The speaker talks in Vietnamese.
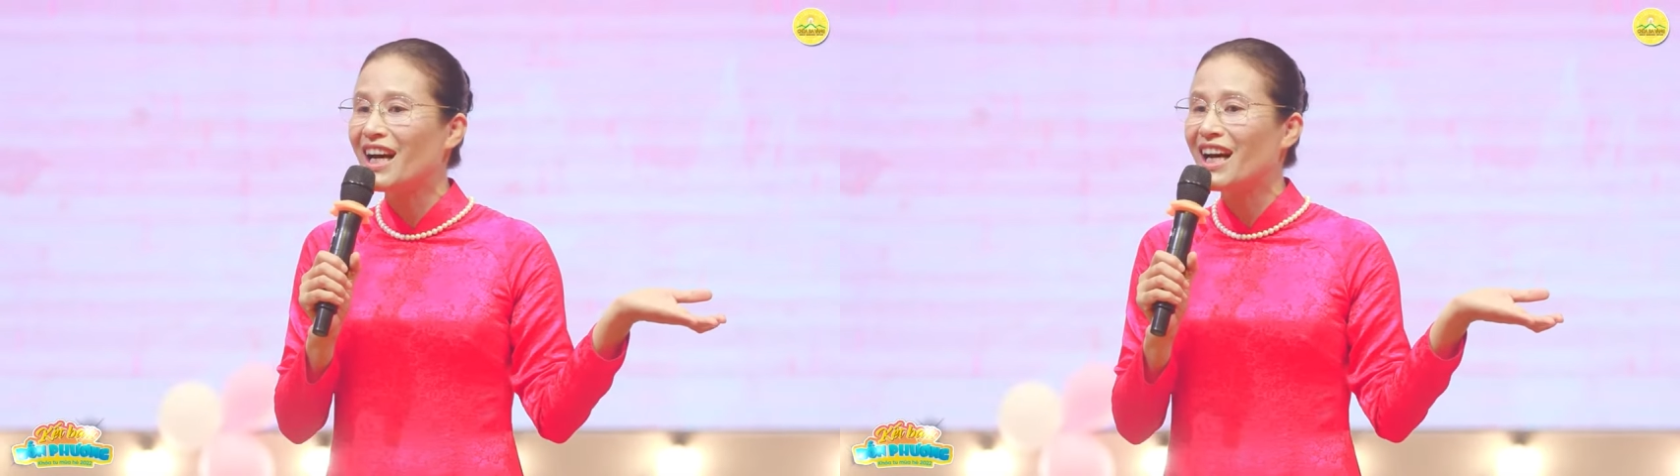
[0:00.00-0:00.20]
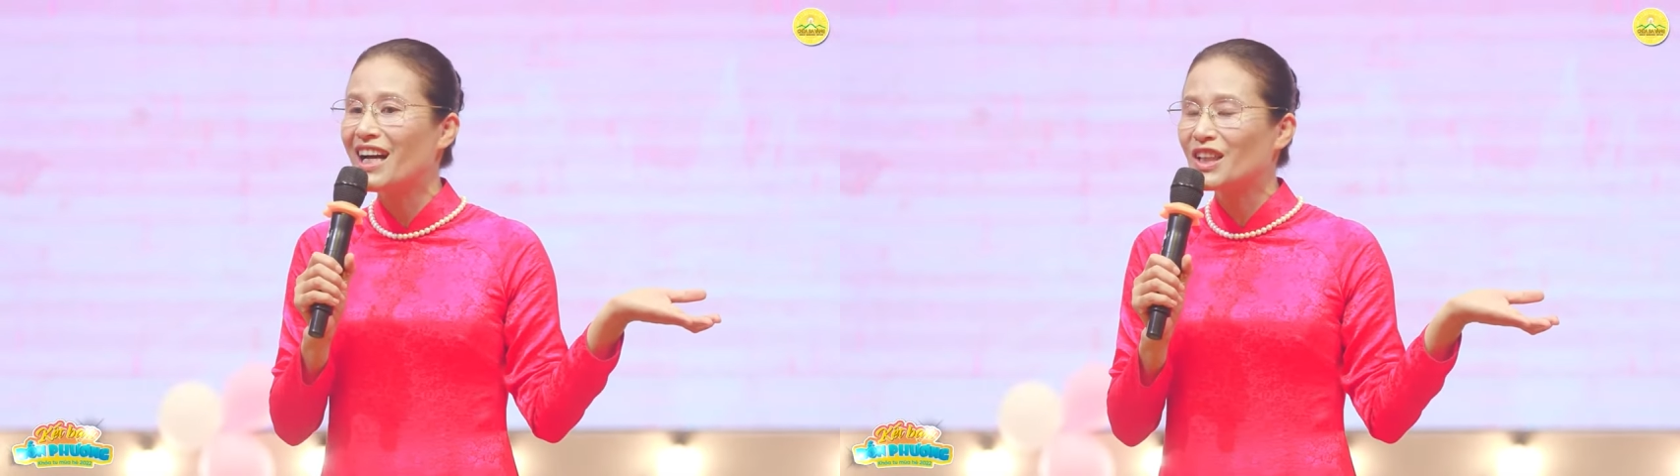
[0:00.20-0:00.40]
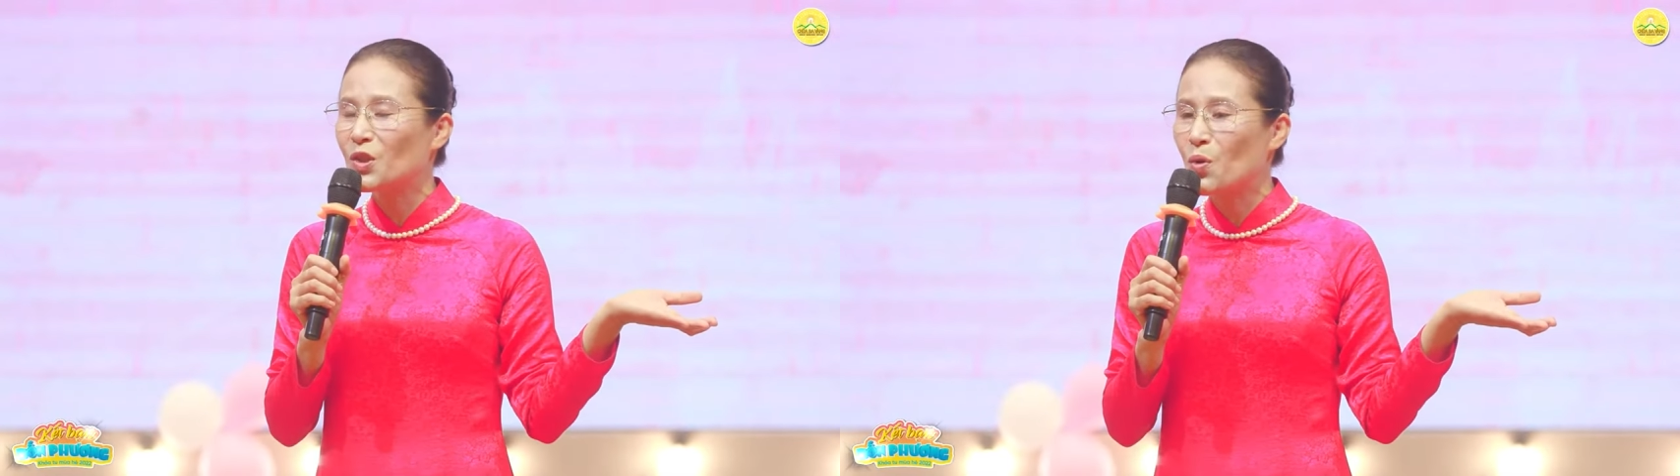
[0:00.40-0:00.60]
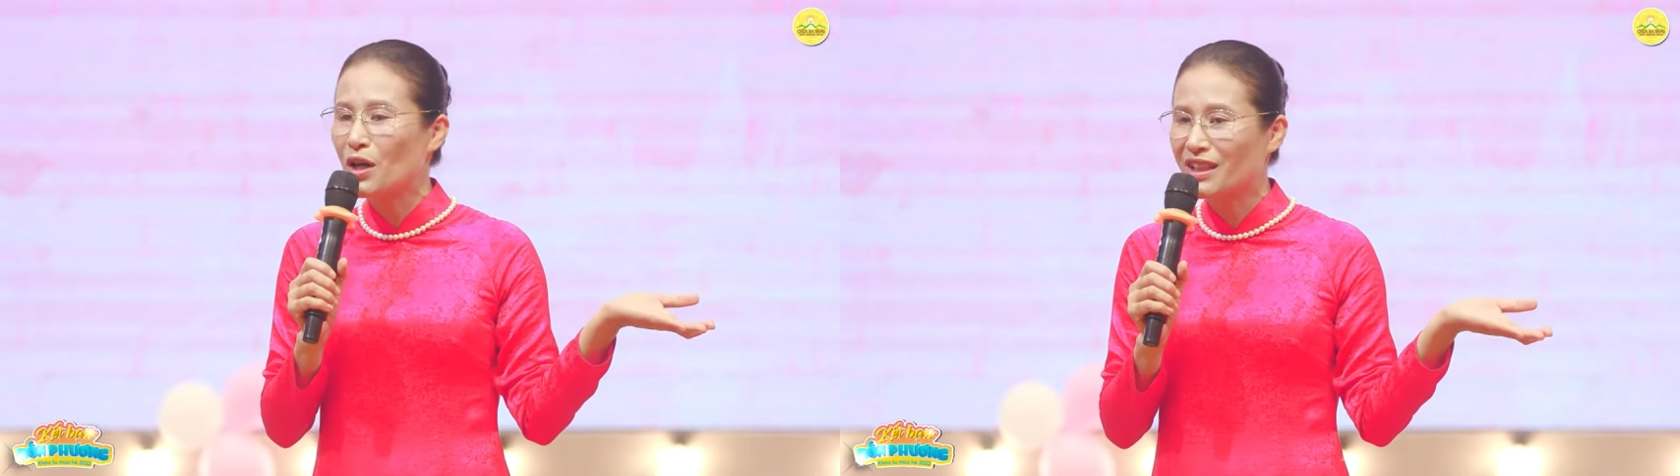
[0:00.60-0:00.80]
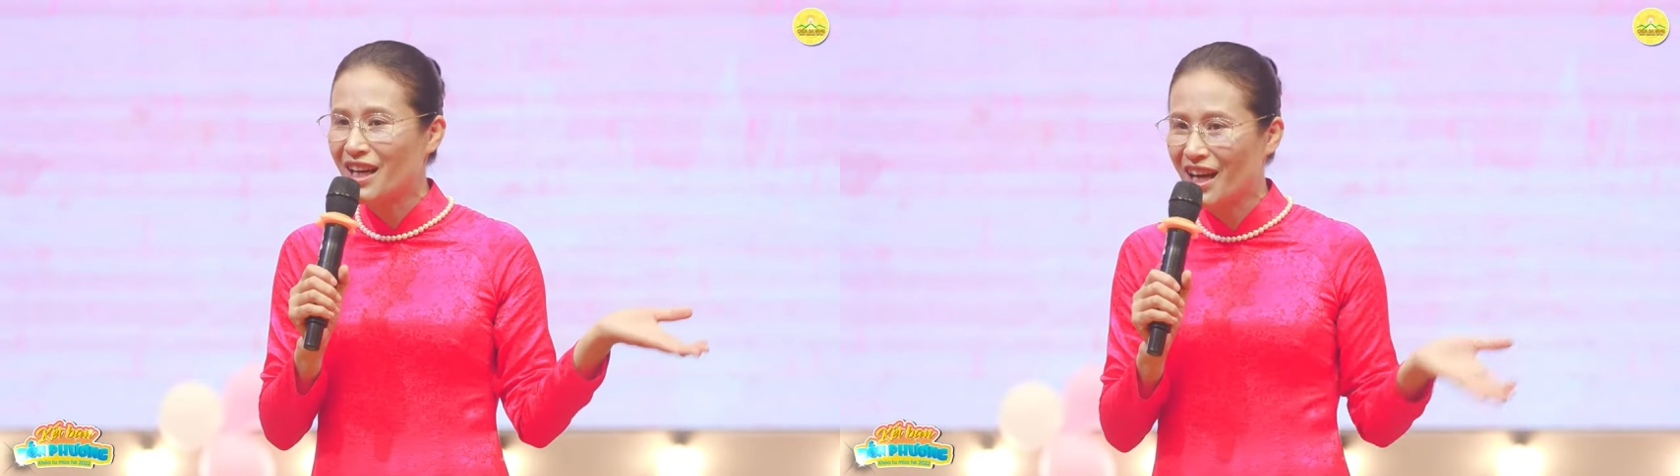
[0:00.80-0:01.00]
hết
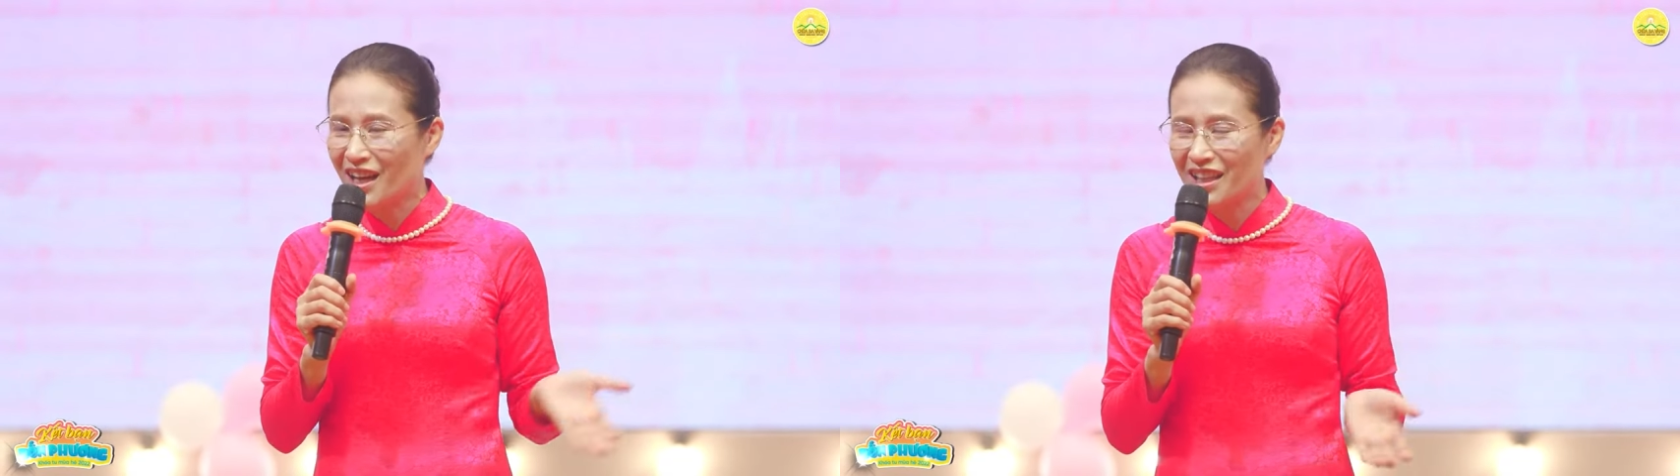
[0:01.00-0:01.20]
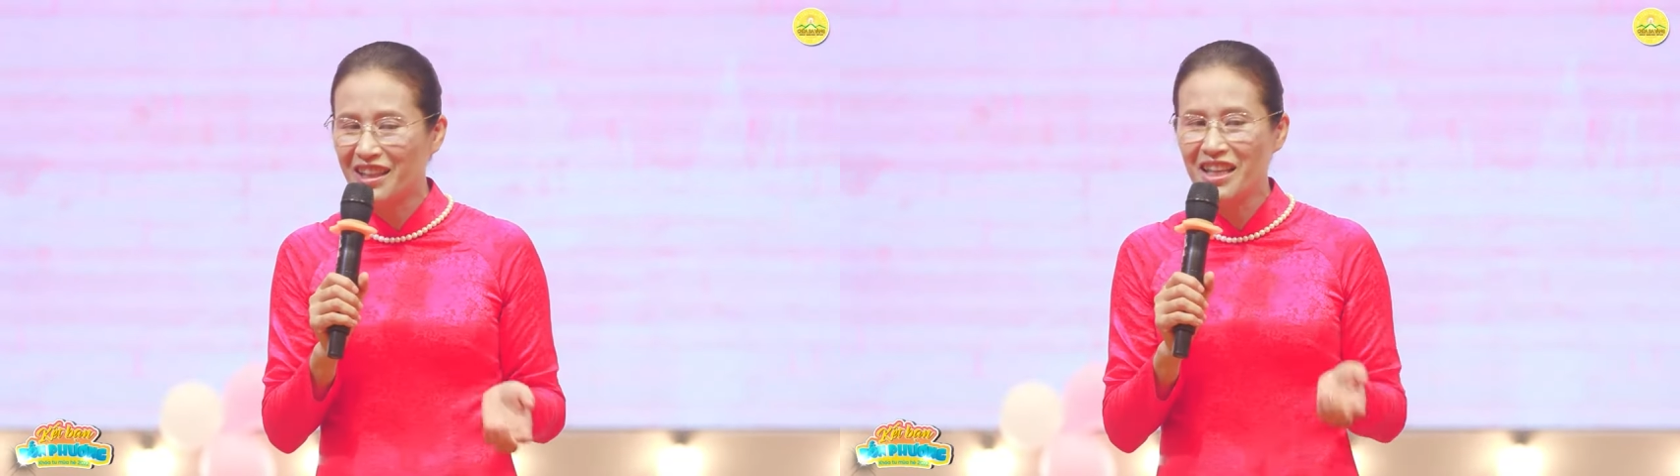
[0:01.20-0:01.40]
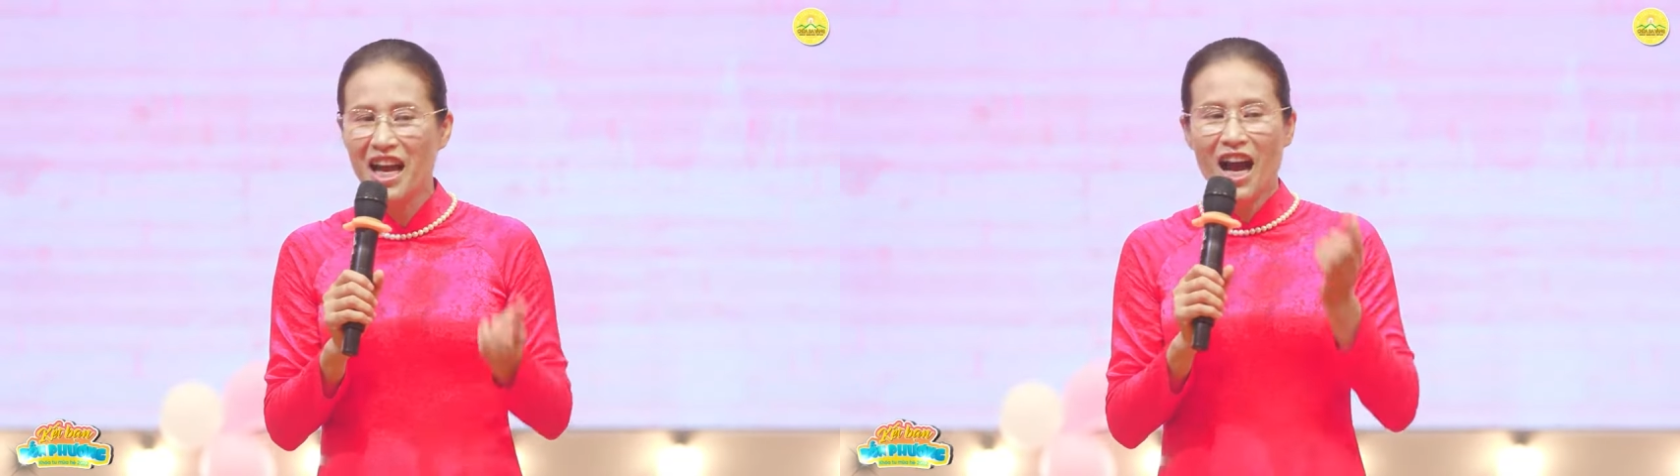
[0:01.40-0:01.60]
cuộc đời